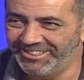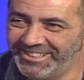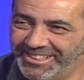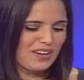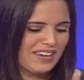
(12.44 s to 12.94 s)

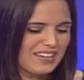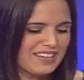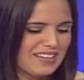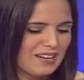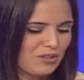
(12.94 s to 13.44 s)
Bueno, el
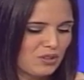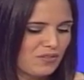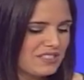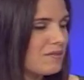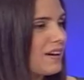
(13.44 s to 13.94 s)
eh, el
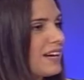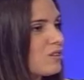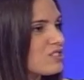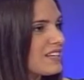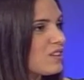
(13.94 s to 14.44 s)
Fotofestival ha
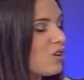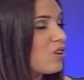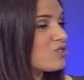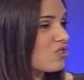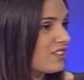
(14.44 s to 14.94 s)
conseguido
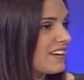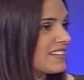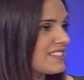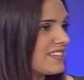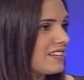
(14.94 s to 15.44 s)

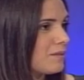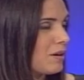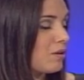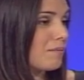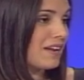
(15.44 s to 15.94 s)
consolidarse en el
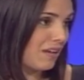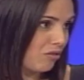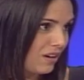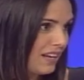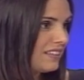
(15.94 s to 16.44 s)
panorama
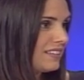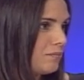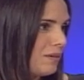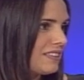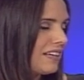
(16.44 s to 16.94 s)
nacional
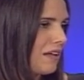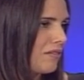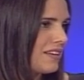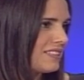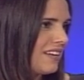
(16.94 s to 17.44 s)
en parte
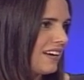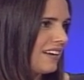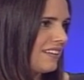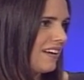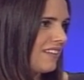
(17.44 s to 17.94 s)
gracias a la
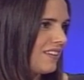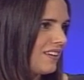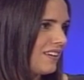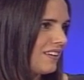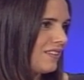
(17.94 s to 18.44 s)
calidad
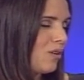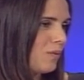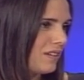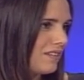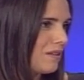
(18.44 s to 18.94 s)
de, los
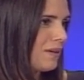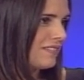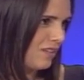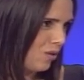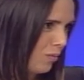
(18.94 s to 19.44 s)

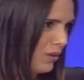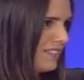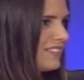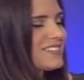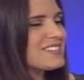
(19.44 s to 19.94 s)
participantes, de los
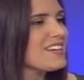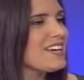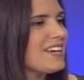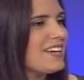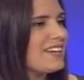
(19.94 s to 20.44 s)
ponentes.
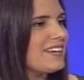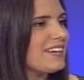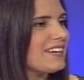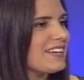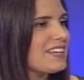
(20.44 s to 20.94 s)

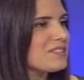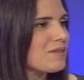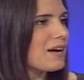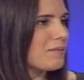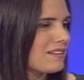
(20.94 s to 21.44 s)
Eh, ¿Quiénes
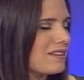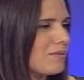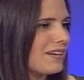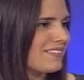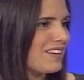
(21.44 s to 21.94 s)
van a
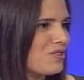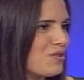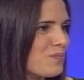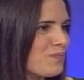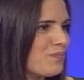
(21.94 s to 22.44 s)
participar este año?